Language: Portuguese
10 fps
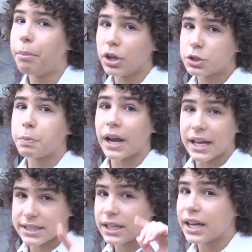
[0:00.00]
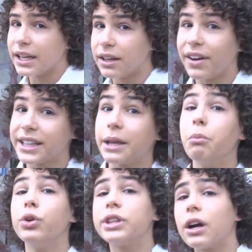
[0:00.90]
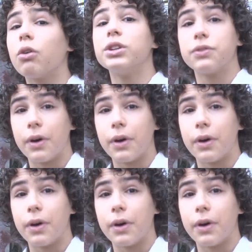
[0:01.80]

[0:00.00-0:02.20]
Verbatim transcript: pode esperar sim que ainda vai ter muita coisa.